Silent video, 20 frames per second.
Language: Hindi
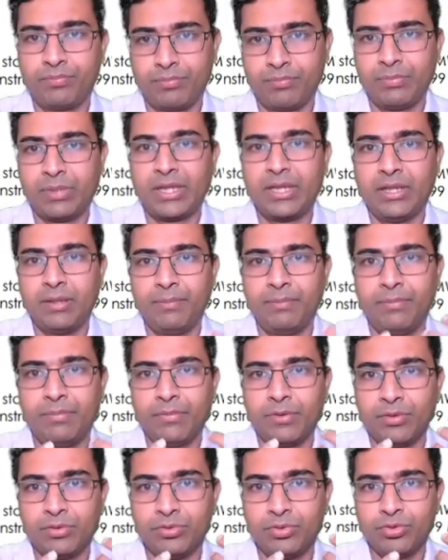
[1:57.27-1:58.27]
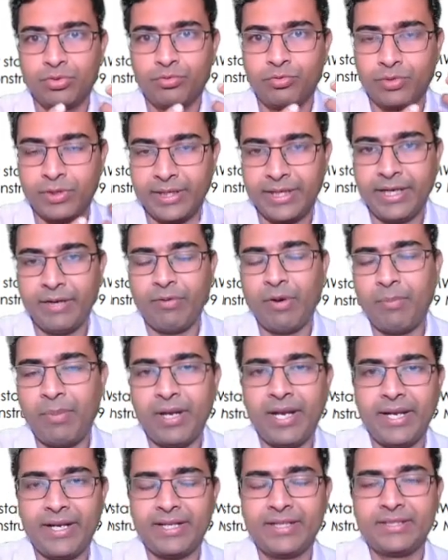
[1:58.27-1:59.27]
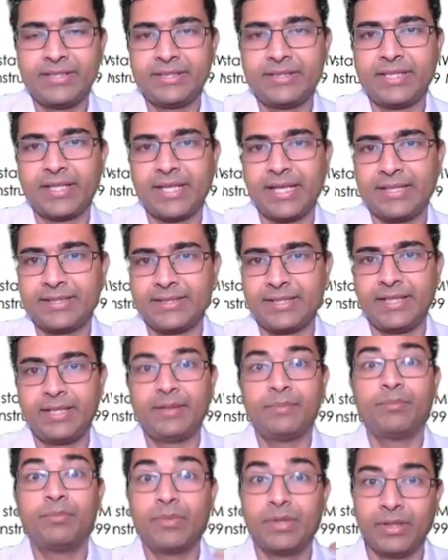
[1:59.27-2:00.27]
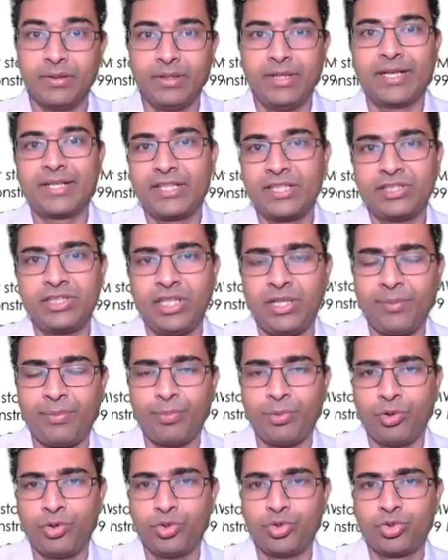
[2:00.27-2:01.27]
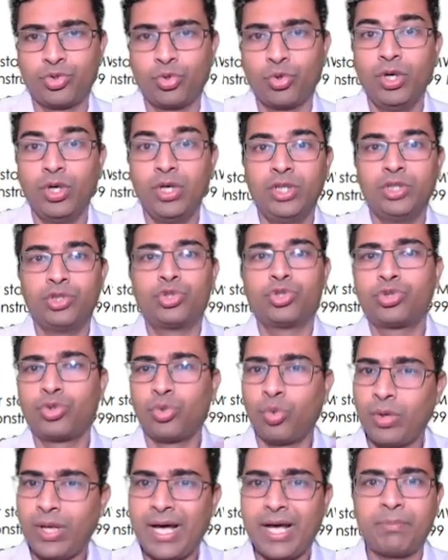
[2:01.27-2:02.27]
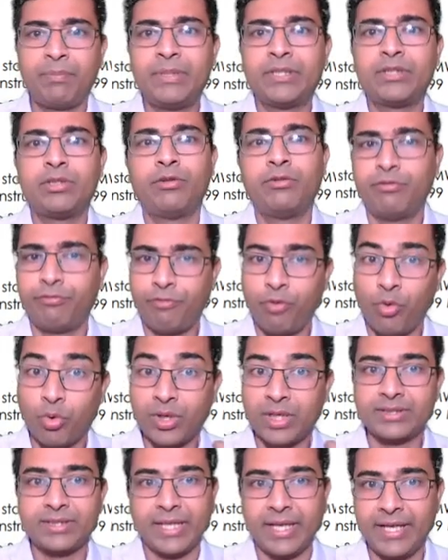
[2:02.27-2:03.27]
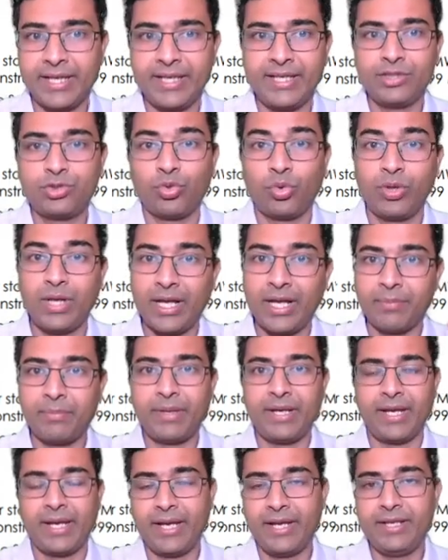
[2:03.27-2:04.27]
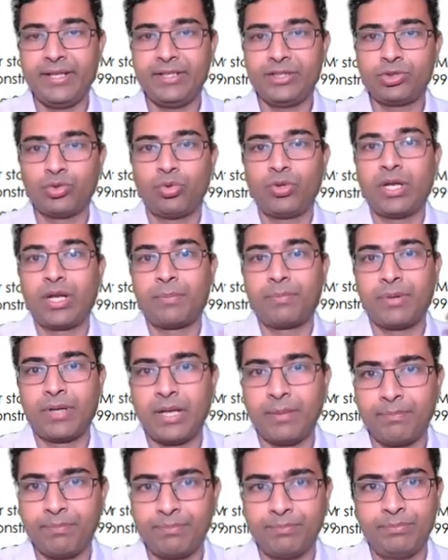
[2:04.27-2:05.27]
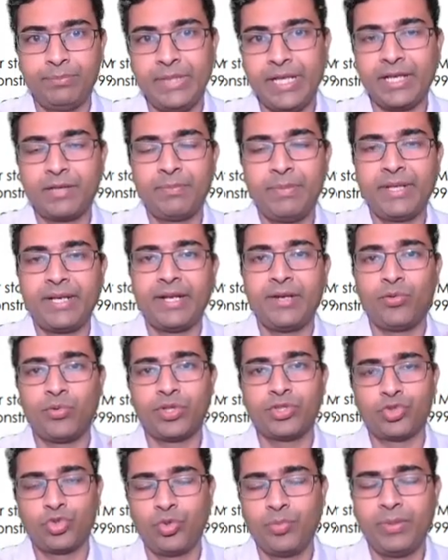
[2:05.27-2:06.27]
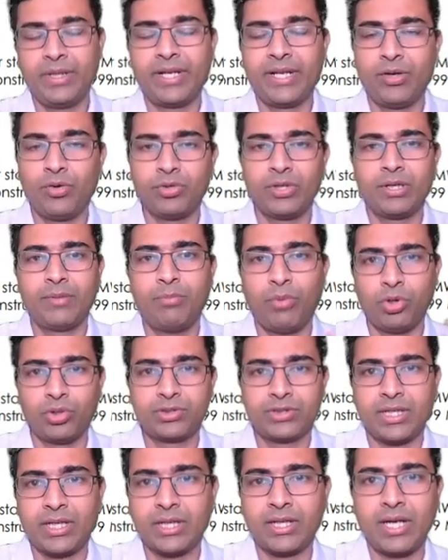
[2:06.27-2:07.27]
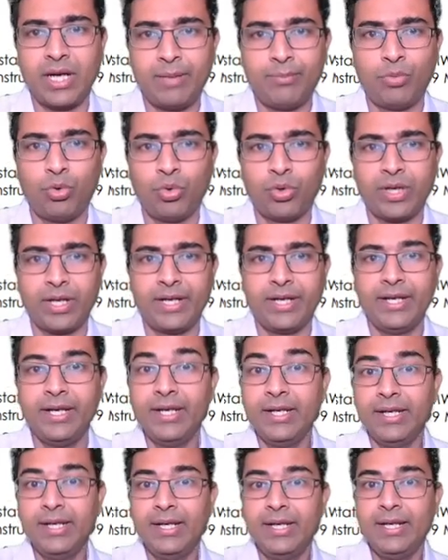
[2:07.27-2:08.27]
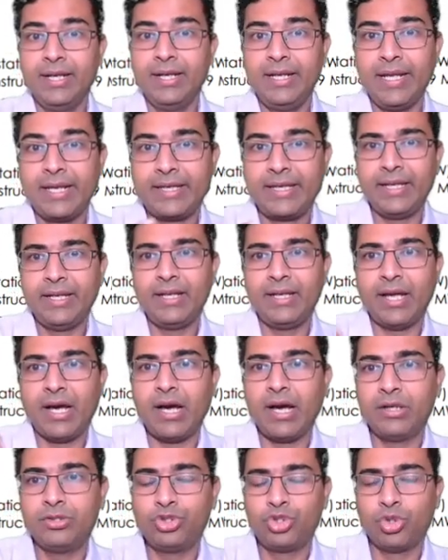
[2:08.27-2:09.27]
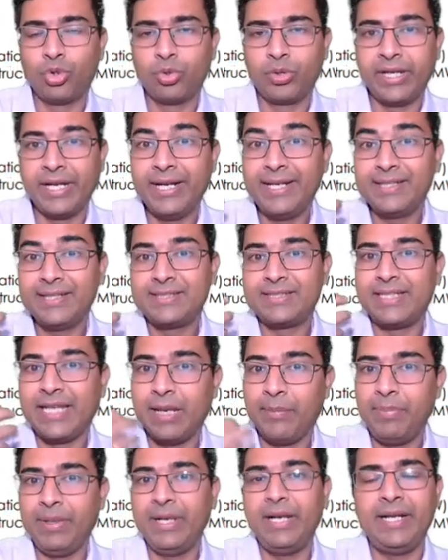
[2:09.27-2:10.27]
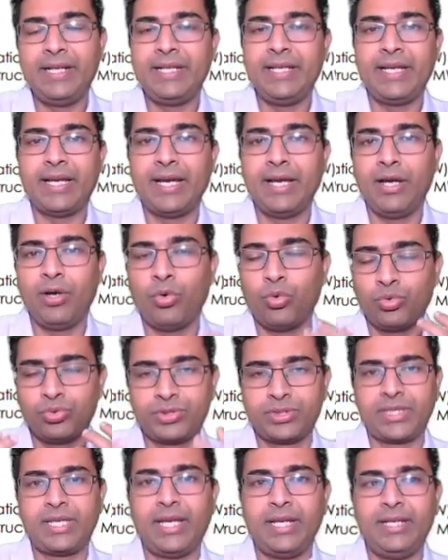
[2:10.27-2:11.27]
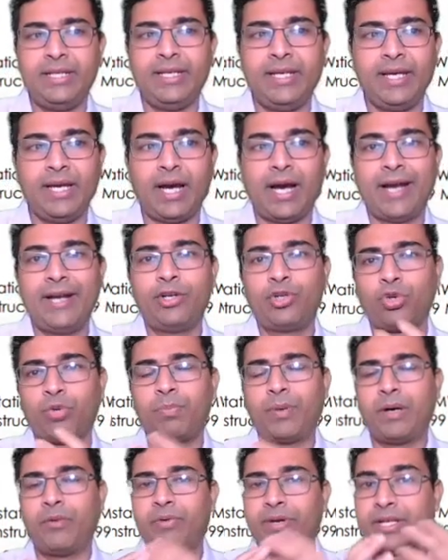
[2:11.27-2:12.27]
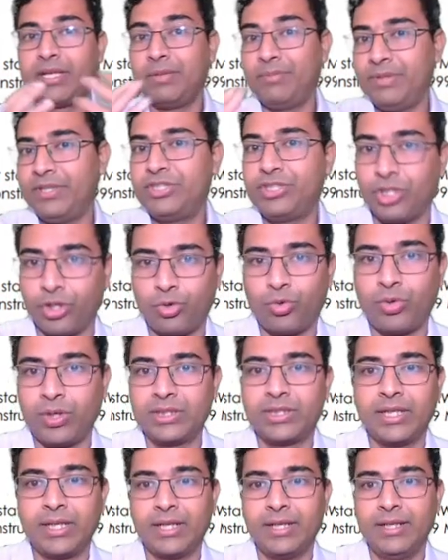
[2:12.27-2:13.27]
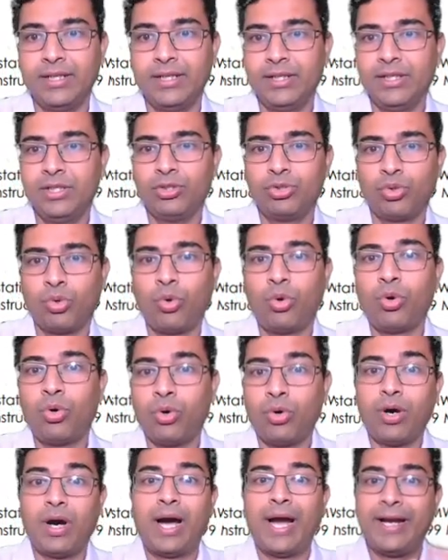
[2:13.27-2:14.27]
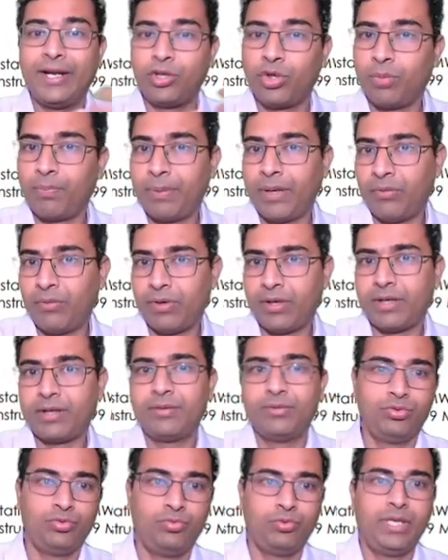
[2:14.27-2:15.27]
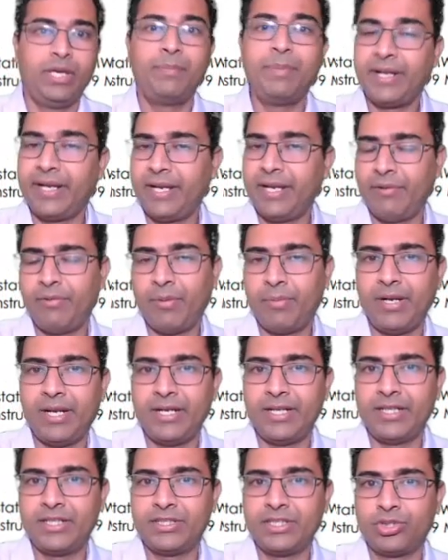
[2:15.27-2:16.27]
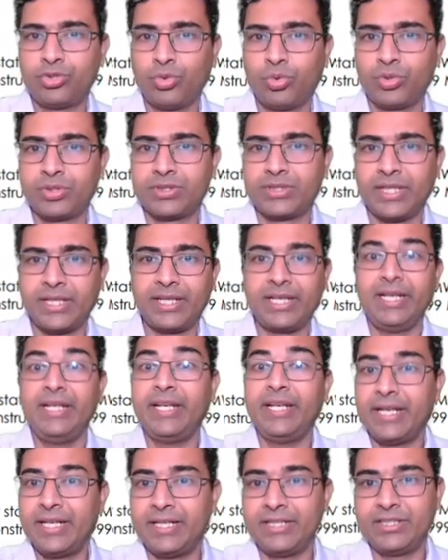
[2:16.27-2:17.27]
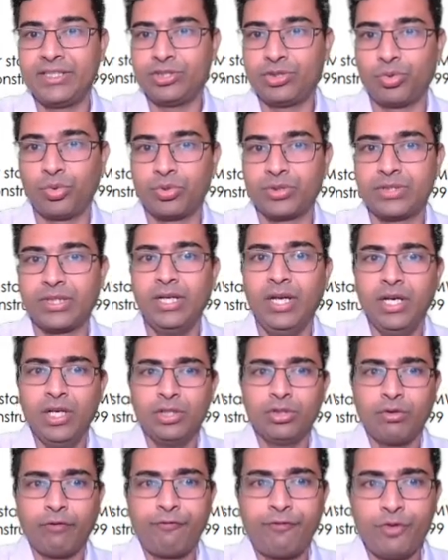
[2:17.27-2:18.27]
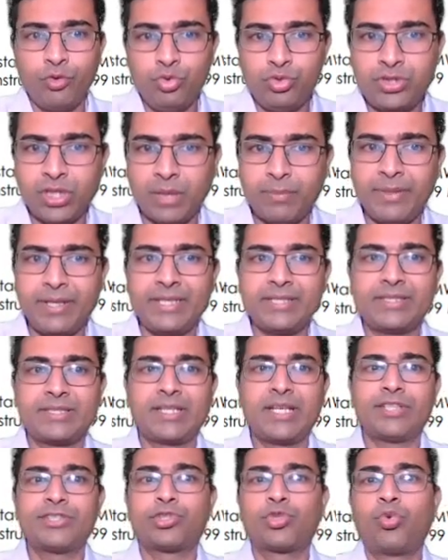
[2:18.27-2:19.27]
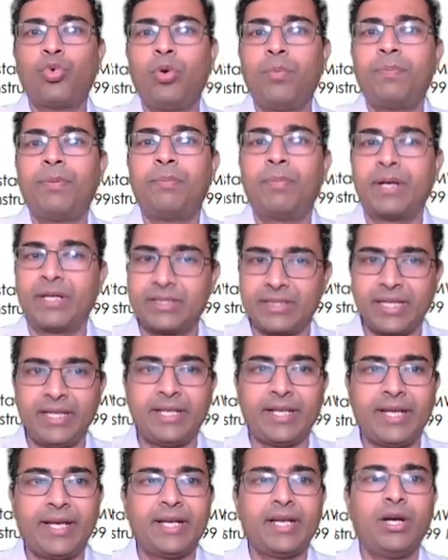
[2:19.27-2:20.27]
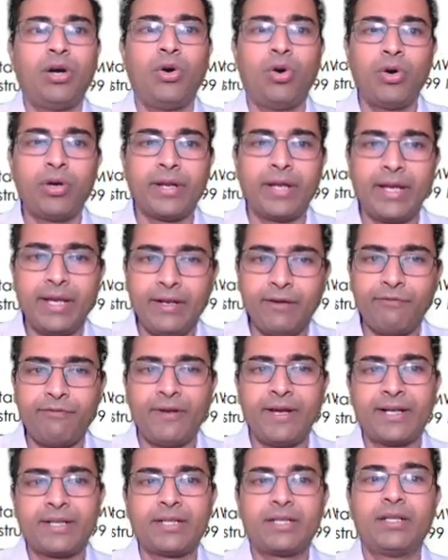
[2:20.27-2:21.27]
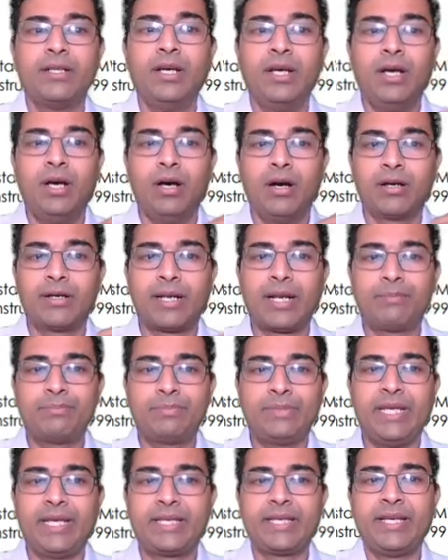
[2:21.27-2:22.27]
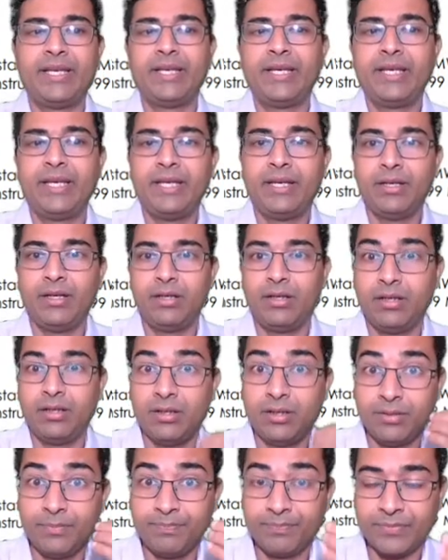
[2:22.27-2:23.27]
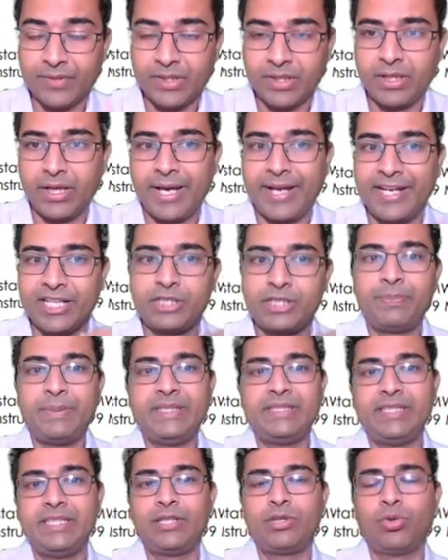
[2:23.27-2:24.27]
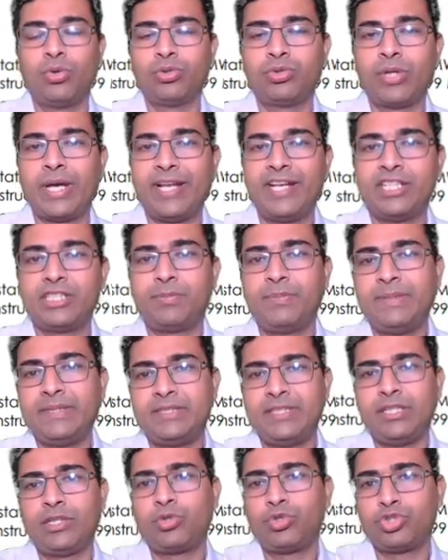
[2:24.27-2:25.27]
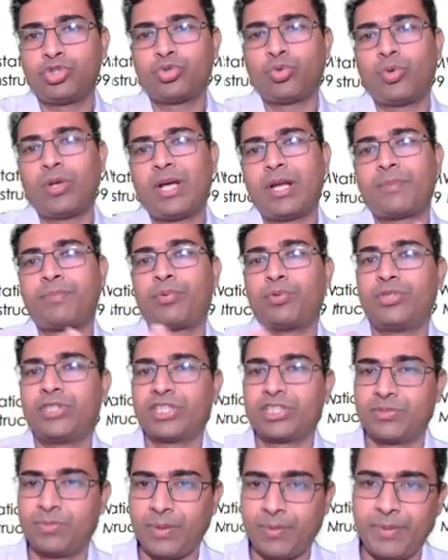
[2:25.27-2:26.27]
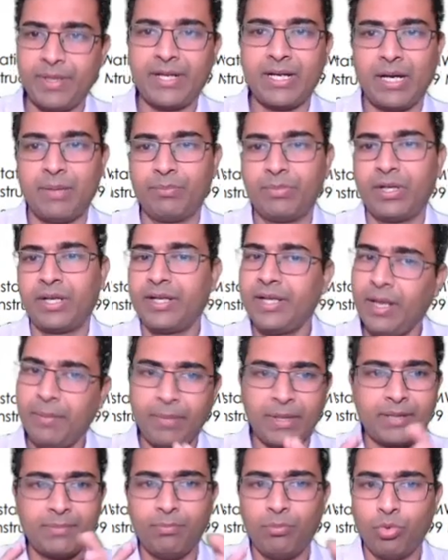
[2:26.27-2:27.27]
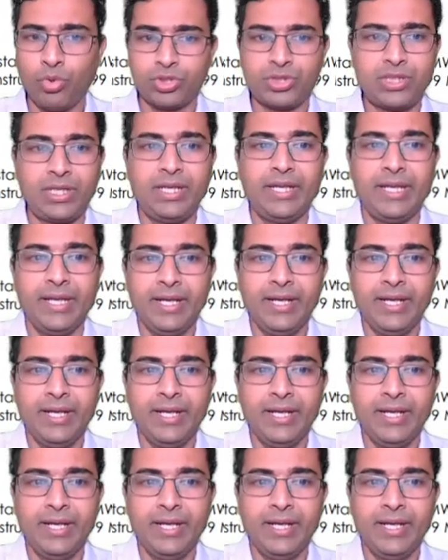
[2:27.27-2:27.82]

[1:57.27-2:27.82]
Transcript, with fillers: मतलब रिन्यूएबल एनर्जी से कैसे इलेक्ट्रिसिटी प्रोड्यूस हो तो सोलार में तो फोकस है ही सोलार में है ही सोलार पर आप देख भी रहे होंगे सुन भी रहे होंगे बहुत सारा काम हो रहा है लेकिन जो ग्रिड स्टेबिलिटी है उसके लिए हाइड्रो पावर की भी जरूरत है तो हाइड्रो पावर ये भी रिन्यूएबल एनर्जी सोर्स है क्लीन एनर्जी सोर्स है तो फ्यूचर में इसका स्कोप बढ़ता ही रहेगा और इनफैक्ट अगर आप देखेंगे uh, को तो एन कुछ सोलार प्रोजेक्ट्स में भी काम कर रही है बट मोस्टली